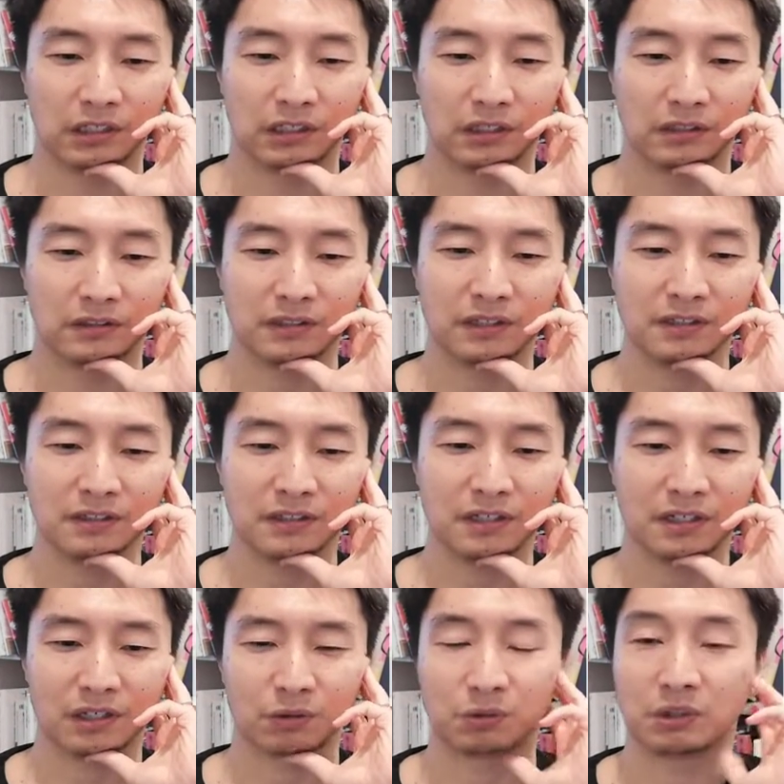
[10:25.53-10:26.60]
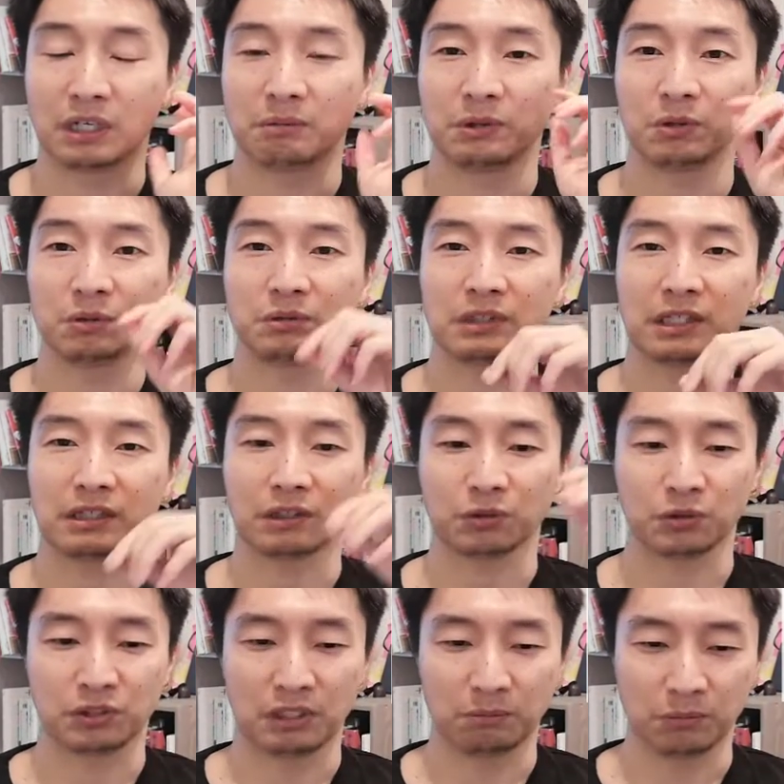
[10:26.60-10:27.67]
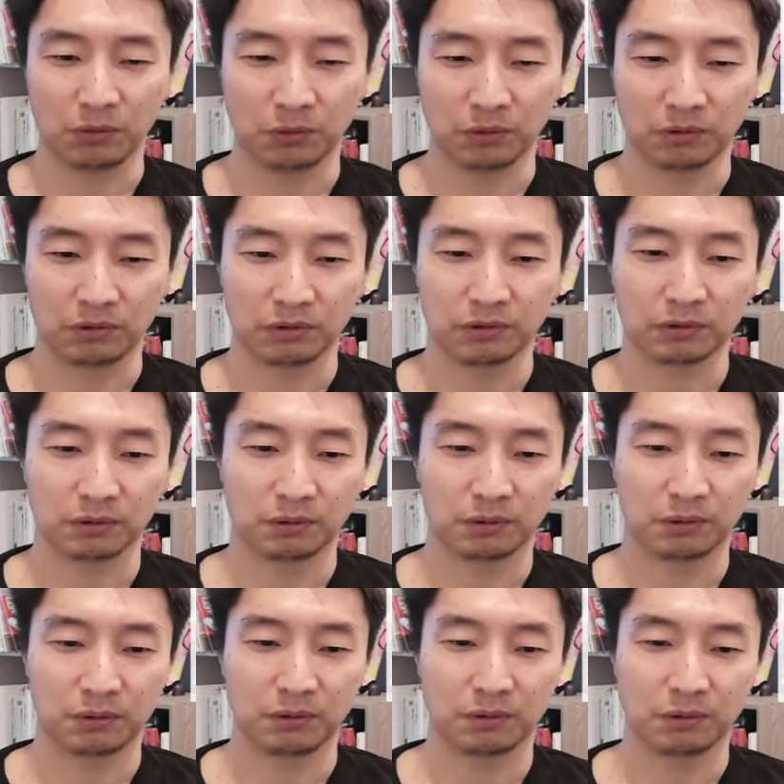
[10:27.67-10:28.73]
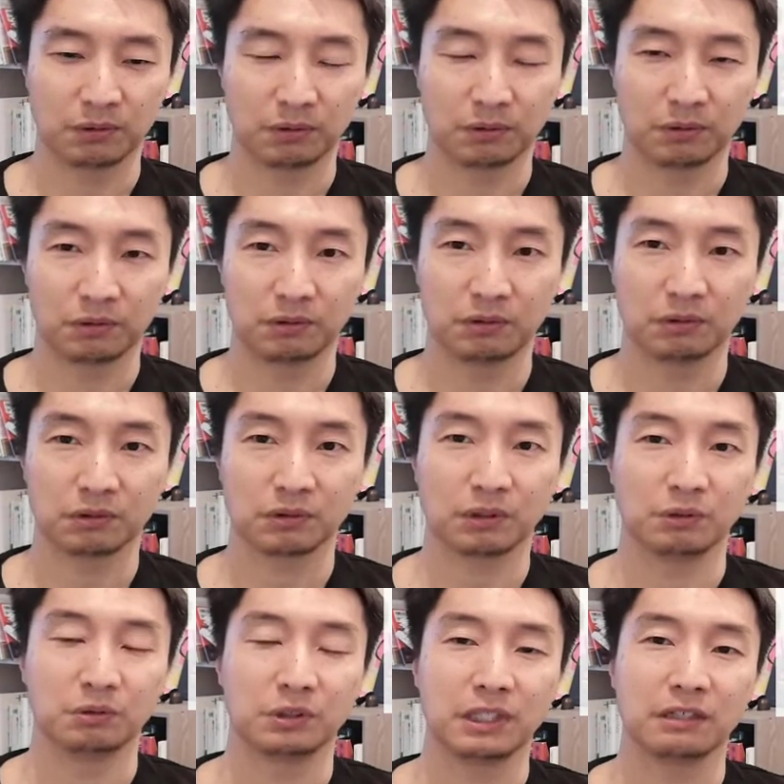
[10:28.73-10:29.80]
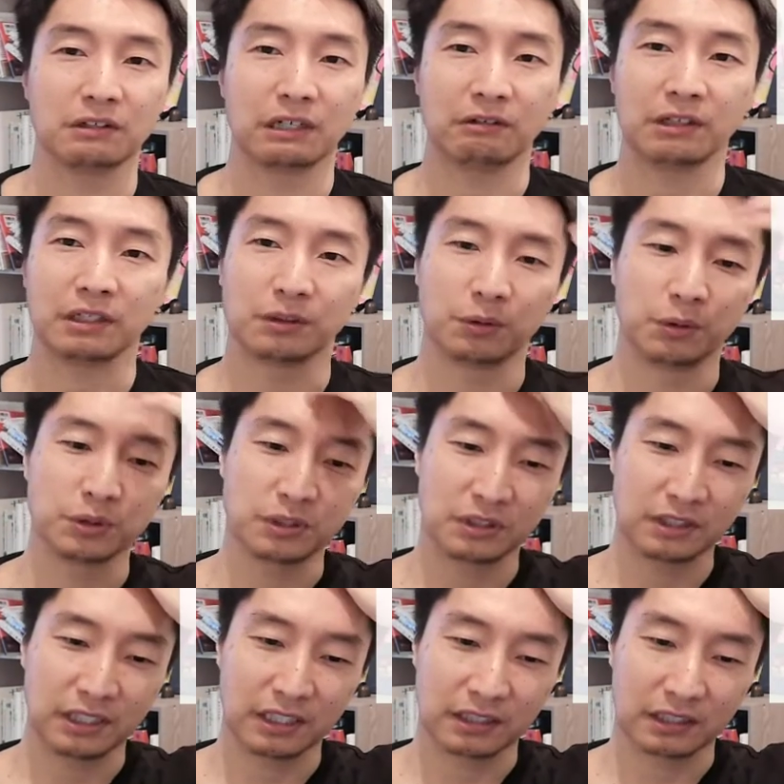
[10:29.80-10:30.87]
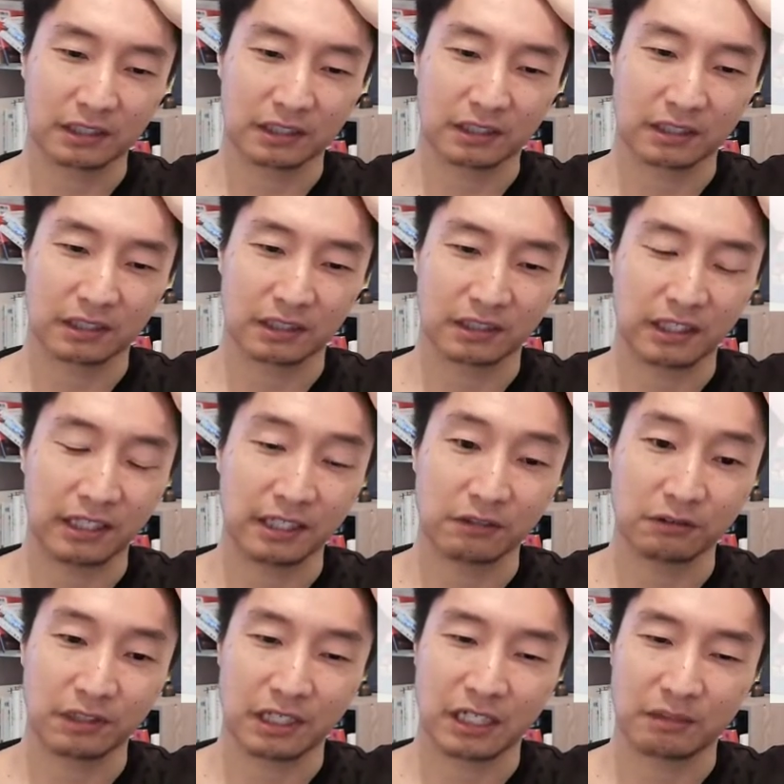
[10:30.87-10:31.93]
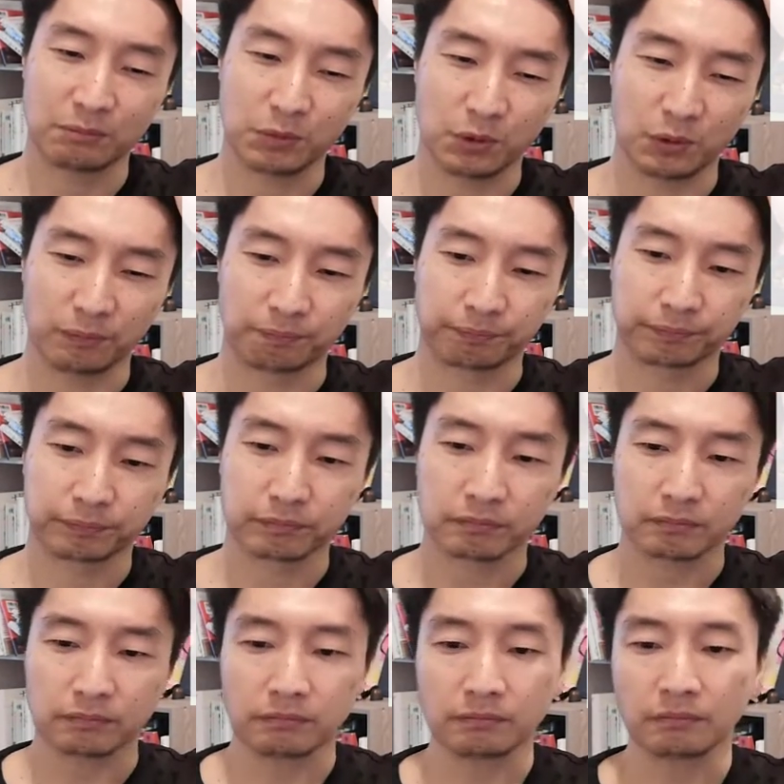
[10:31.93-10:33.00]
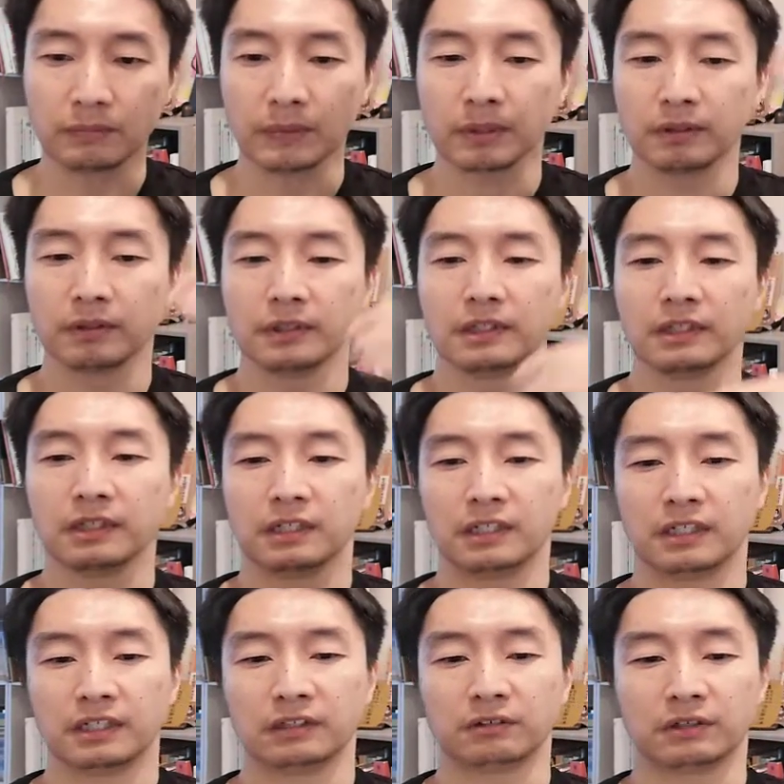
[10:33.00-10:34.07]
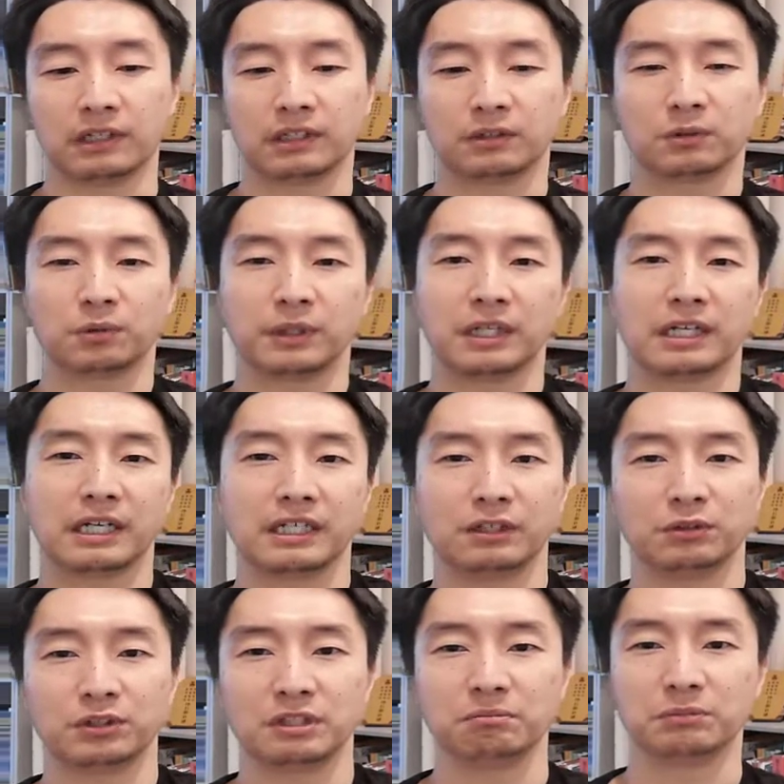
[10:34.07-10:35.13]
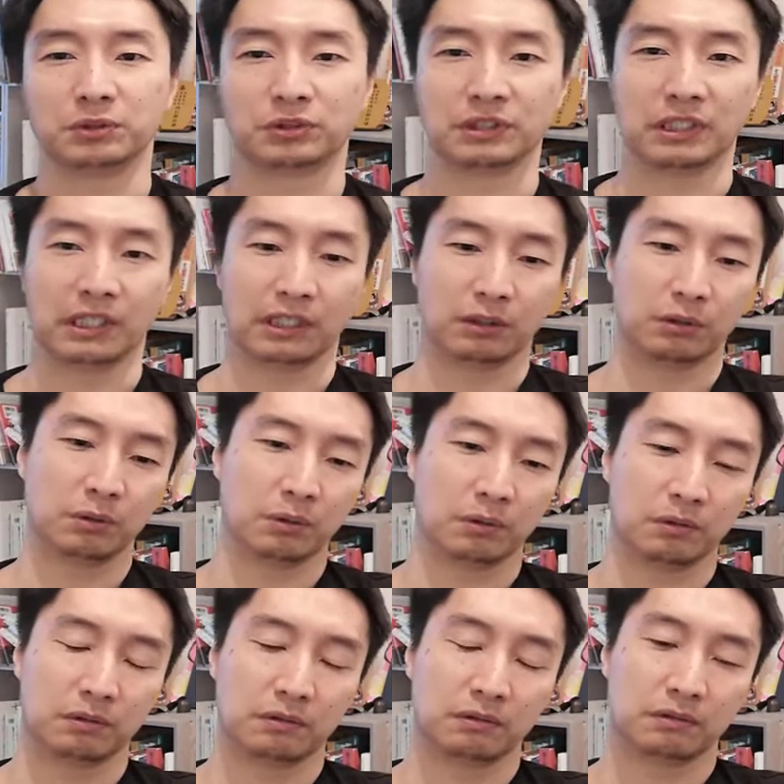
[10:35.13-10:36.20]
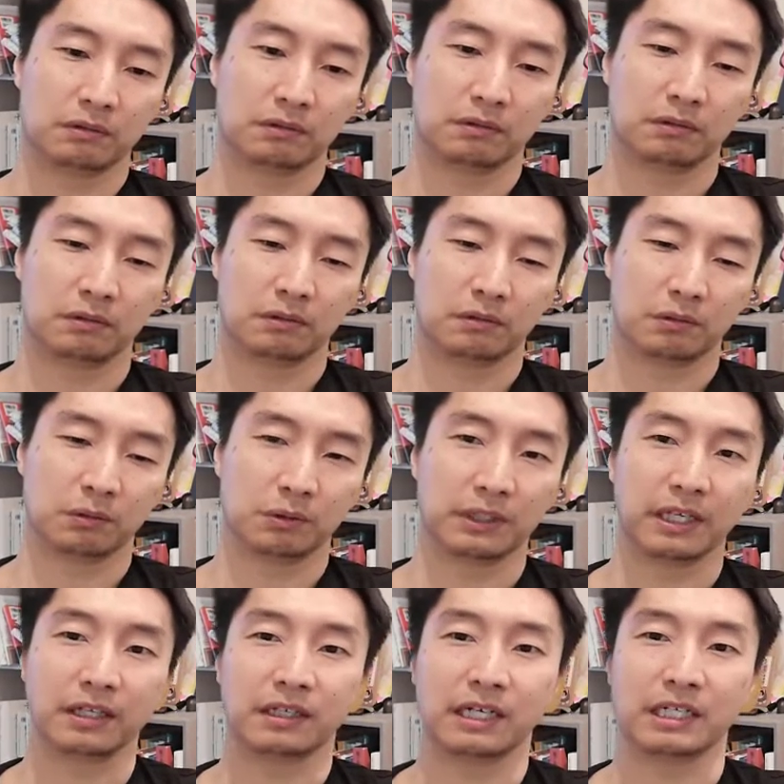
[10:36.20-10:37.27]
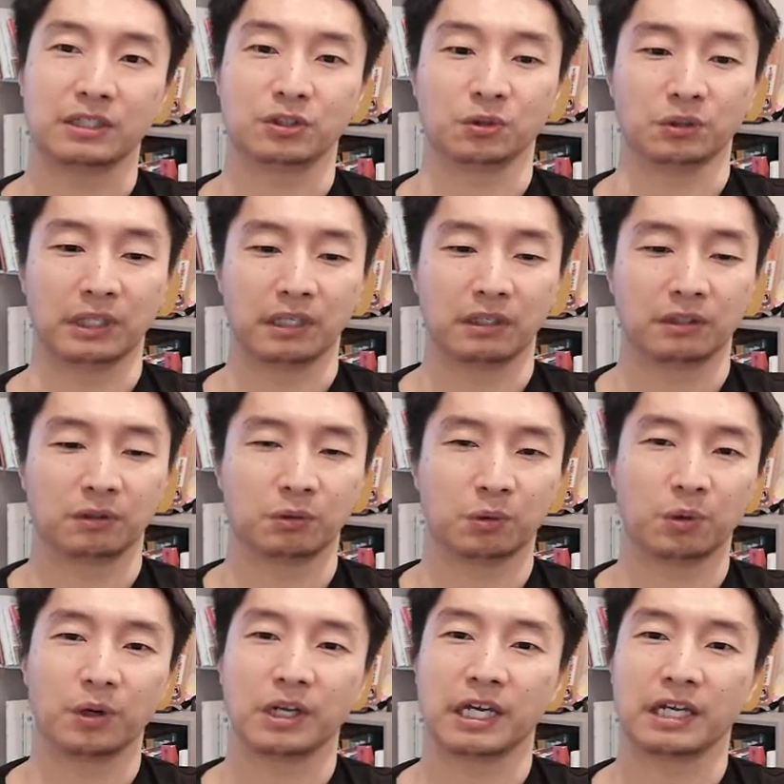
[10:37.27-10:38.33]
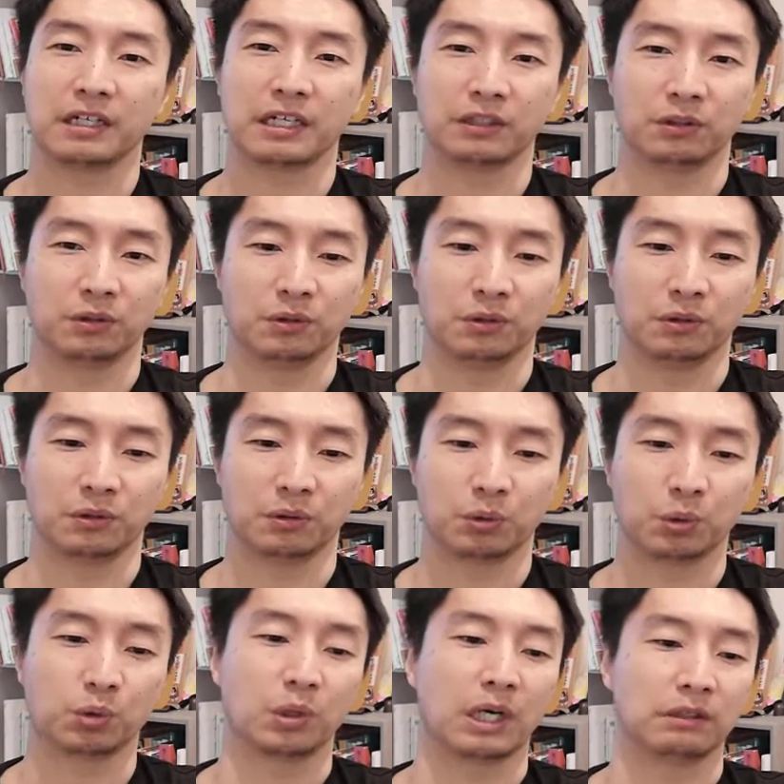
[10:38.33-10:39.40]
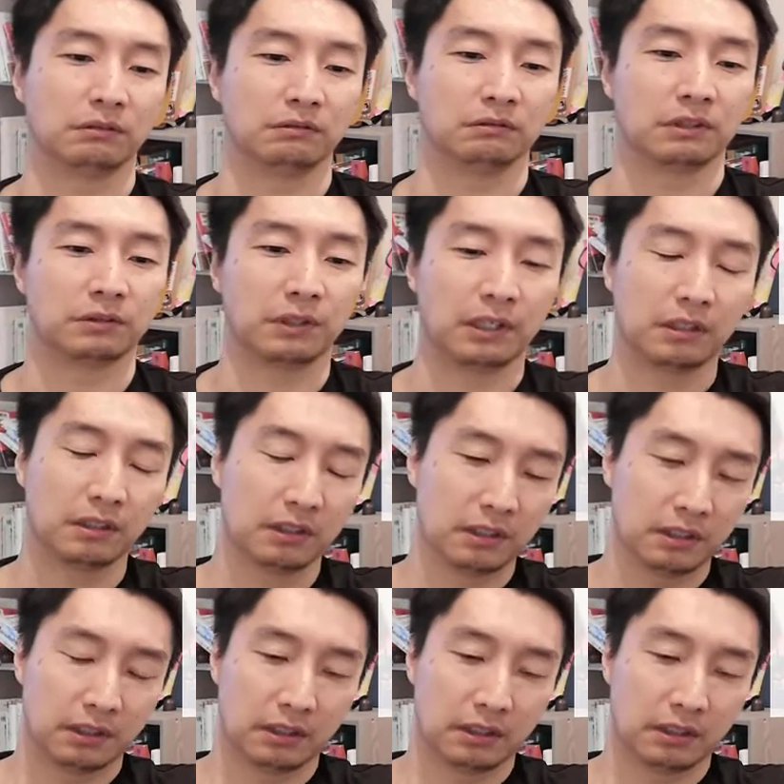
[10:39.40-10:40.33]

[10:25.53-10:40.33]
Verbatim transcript: えー、先生がこのレベル4だったとしても、その、それを受ける側、教えられる側も、えー、なんていうかな、それなりの人物じゃないと、この限界値をね、超えられないということがあるんですね。